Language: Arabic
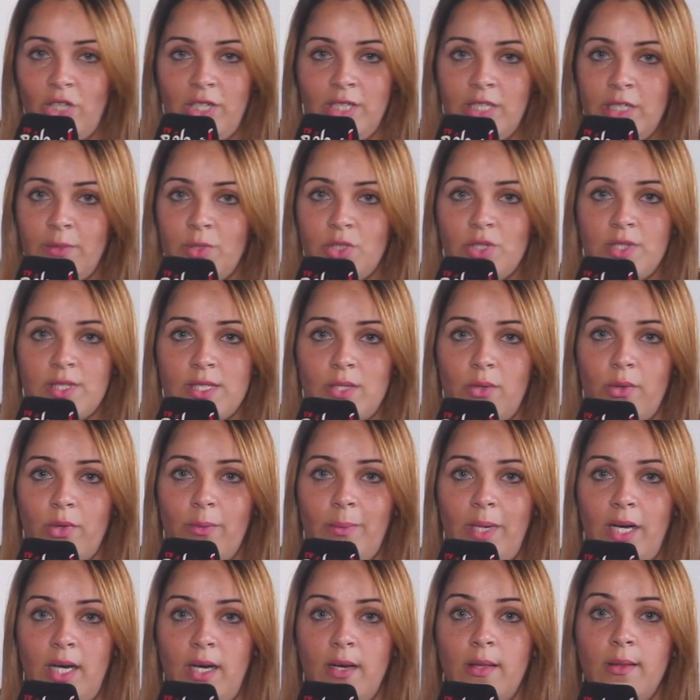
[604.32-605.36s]
علينا باش نصوروا
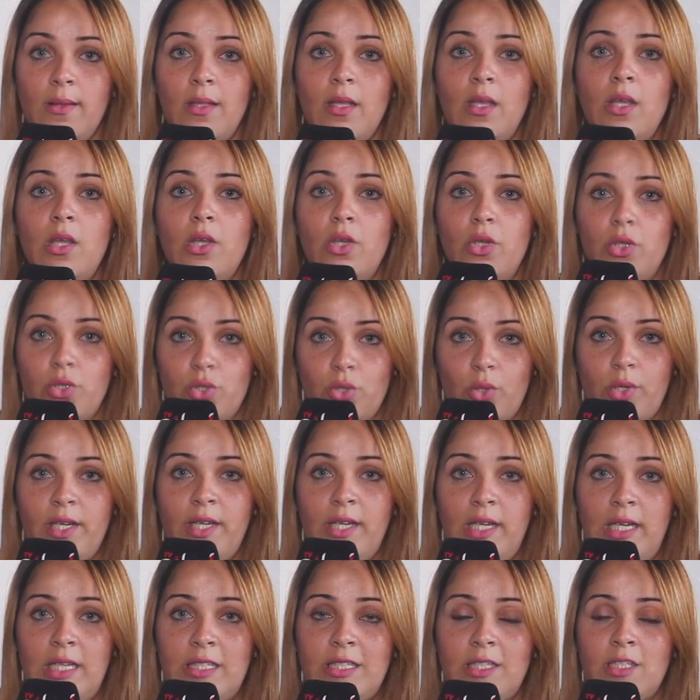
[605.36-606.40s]
معاها شكرا
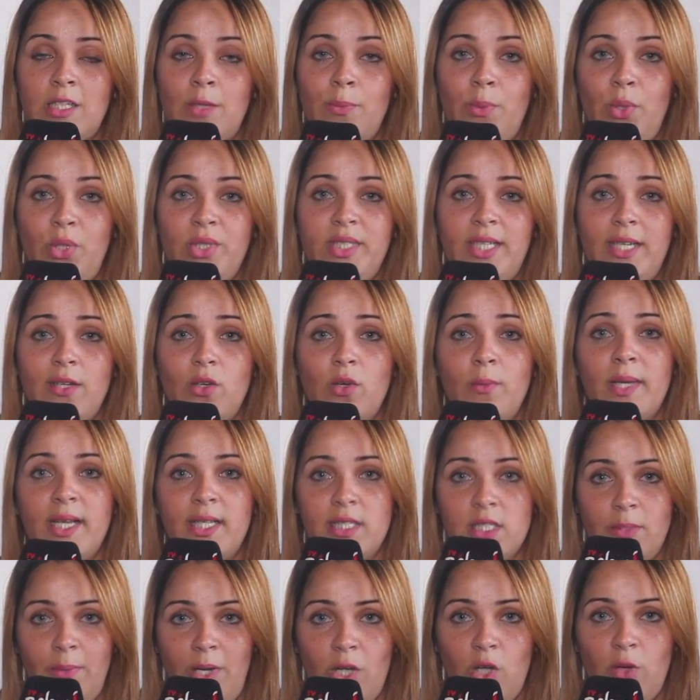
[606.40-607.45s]
على التتبع ديالكم
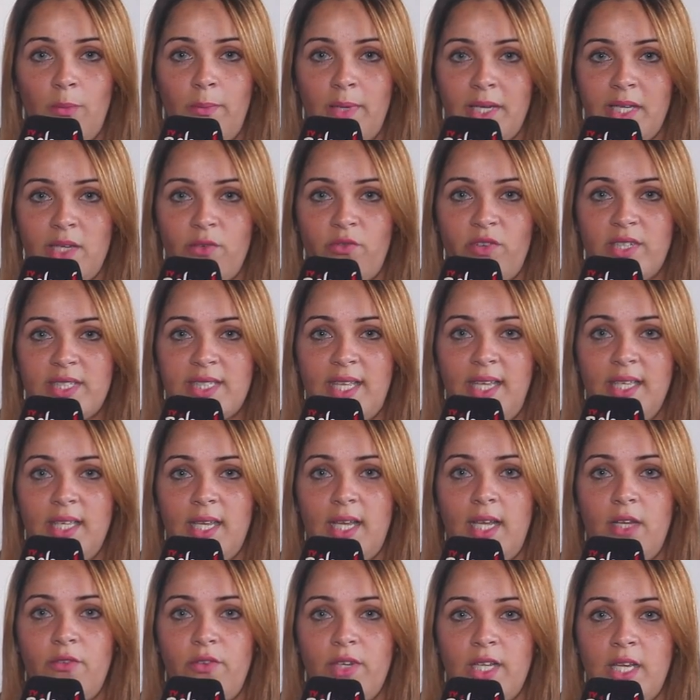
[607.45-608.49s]
كانت معكم مريم فساحي
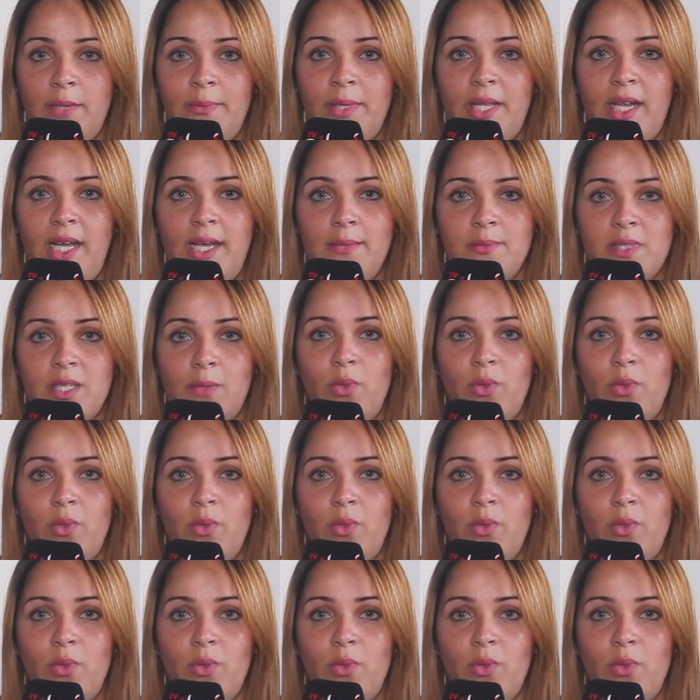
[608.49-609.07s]
خلف الكاميرا حمزه